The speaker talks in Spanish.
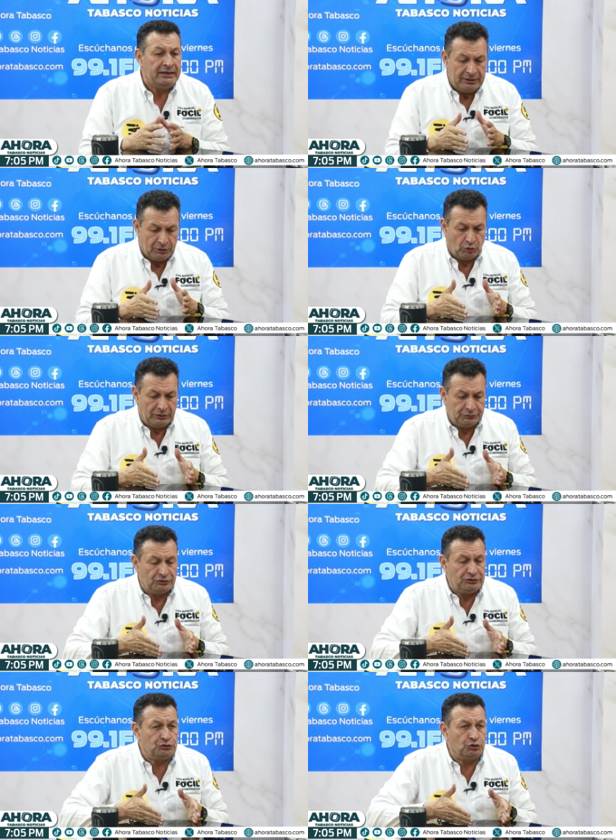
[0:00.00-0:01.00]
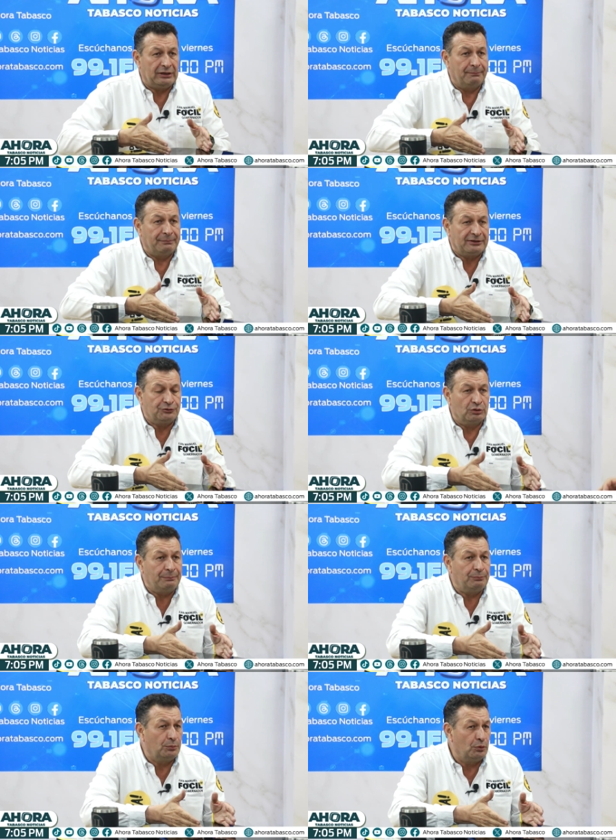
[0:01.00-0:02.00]
Con eso se hizo la ampliación
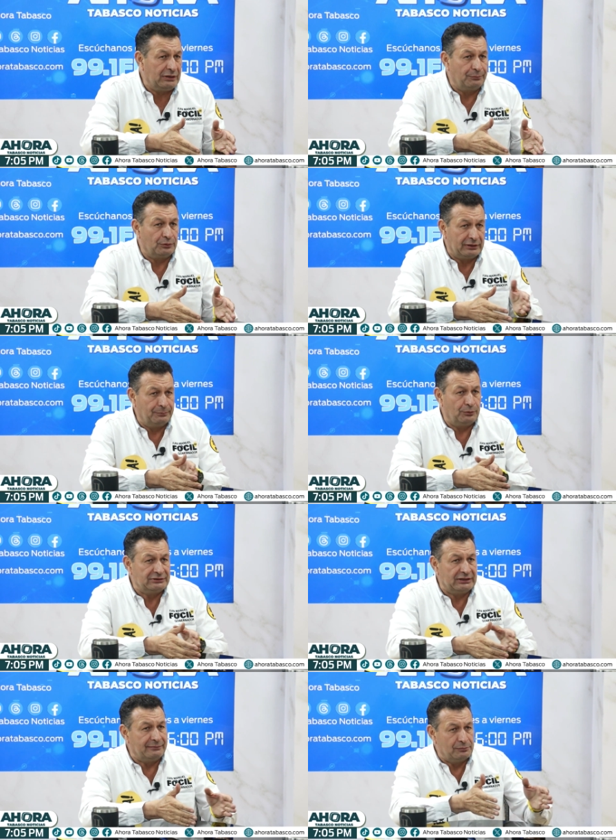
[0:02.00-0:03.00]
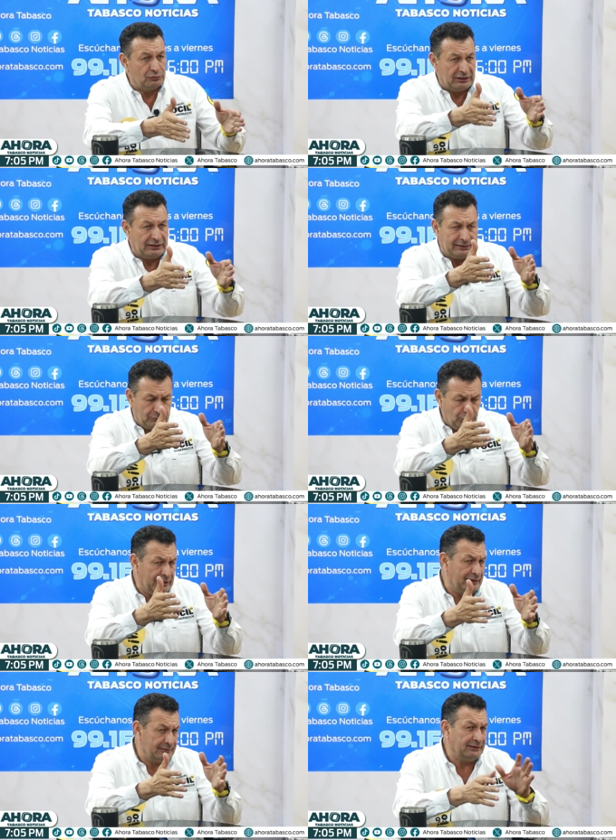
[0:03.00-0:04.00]
a Pomoca, por ejemplo, esa que vemos a
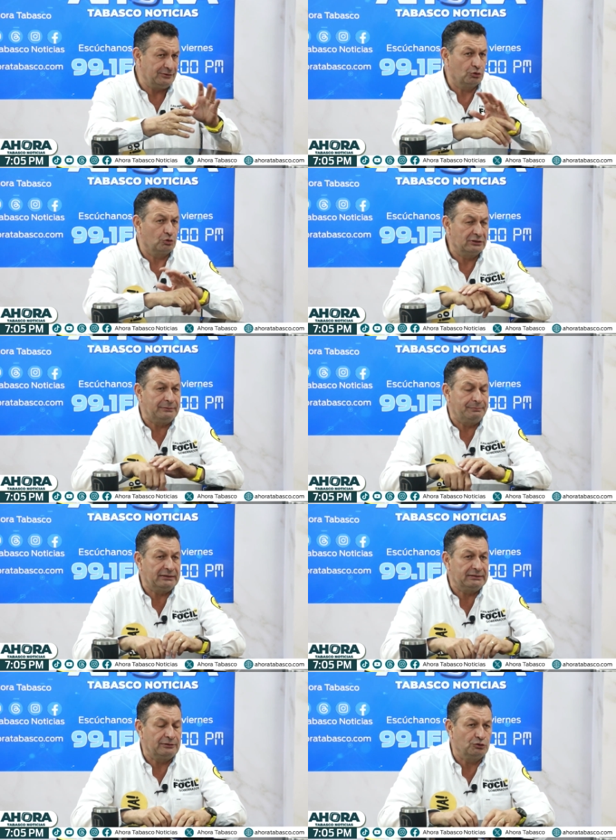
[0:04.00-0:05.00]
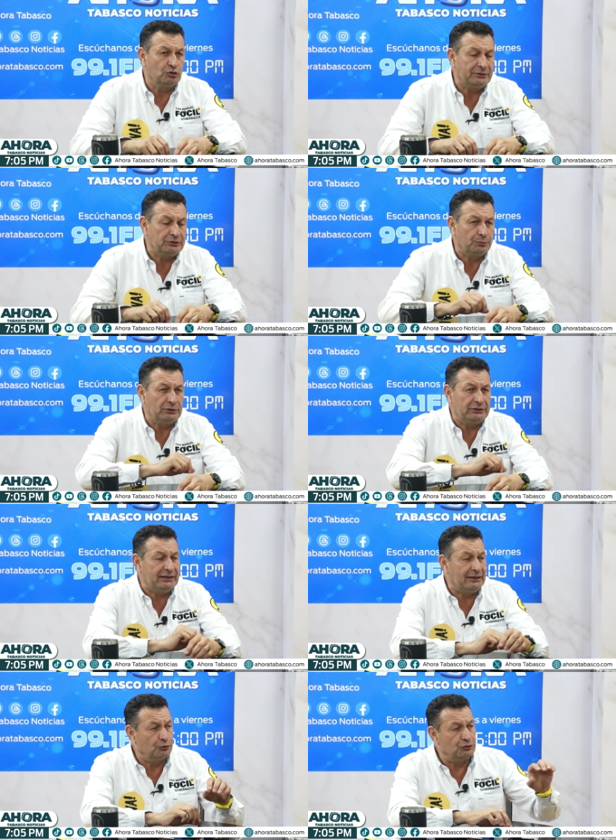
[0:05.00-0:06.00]
Nacajuca, se hizo con esa parte del fondo
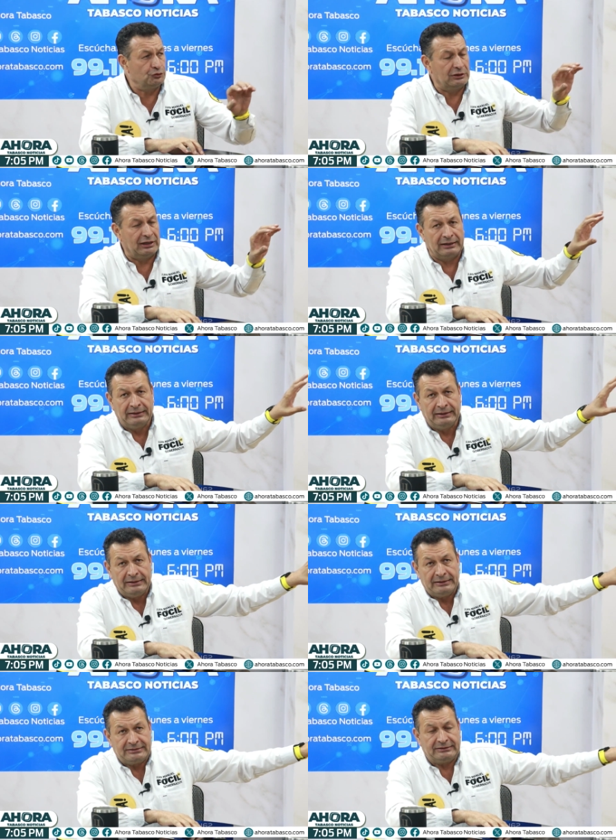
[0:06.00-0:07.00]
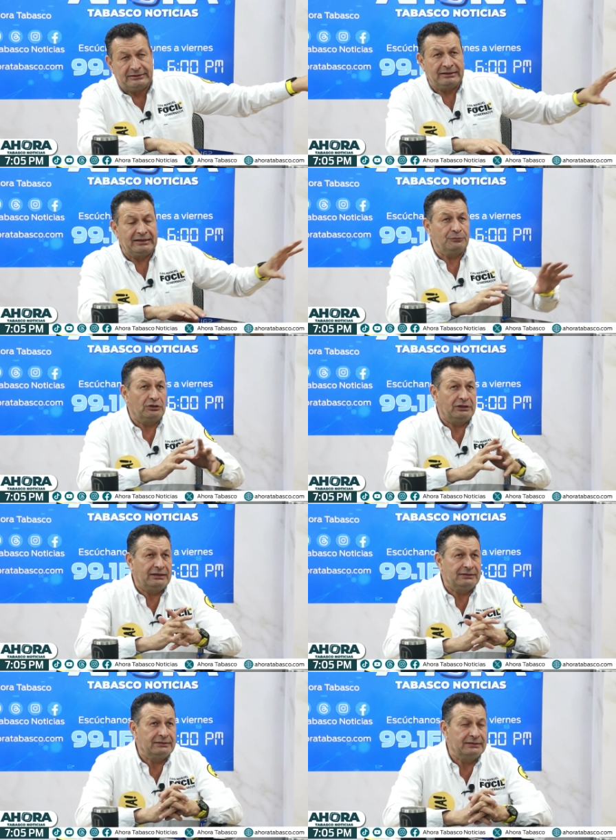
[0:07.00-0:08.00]
metropolitano, se hizo una central
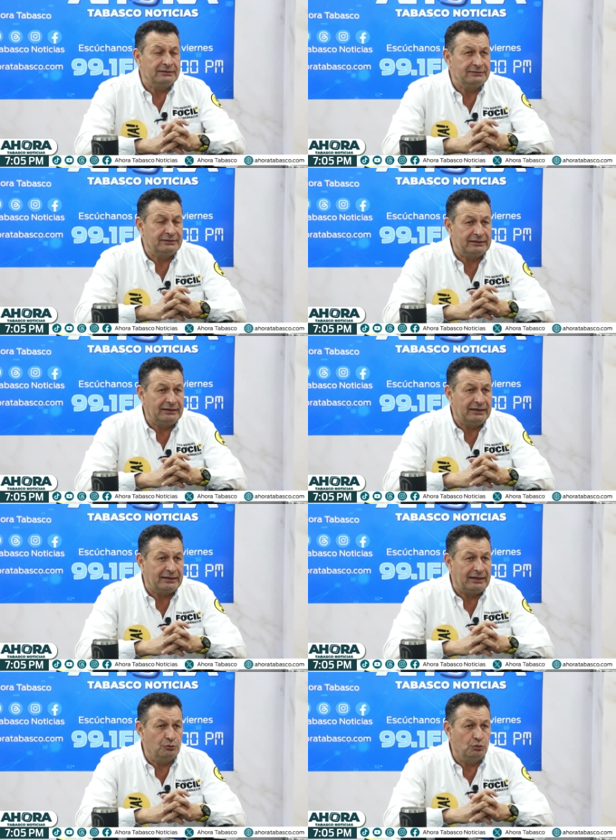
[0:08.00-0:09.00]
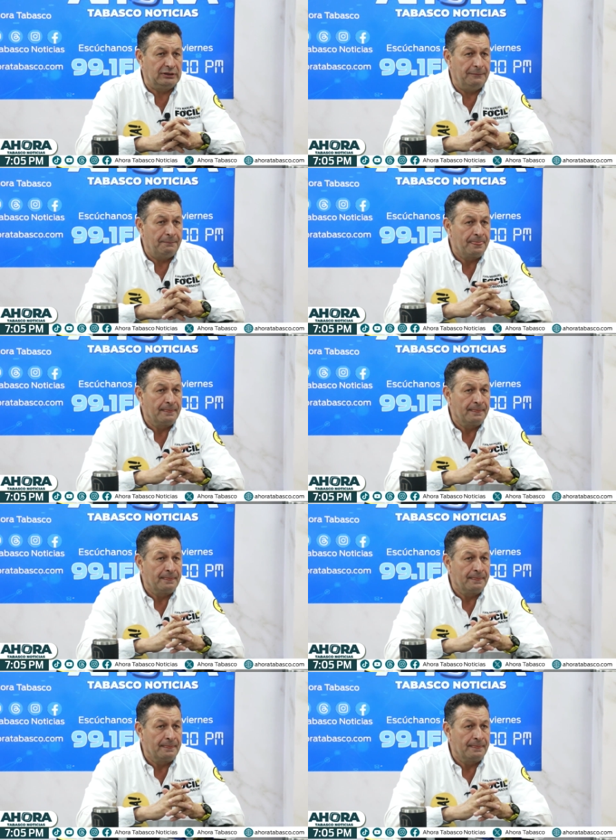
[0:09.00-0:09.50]
camionera eh, cerca de Nacajuca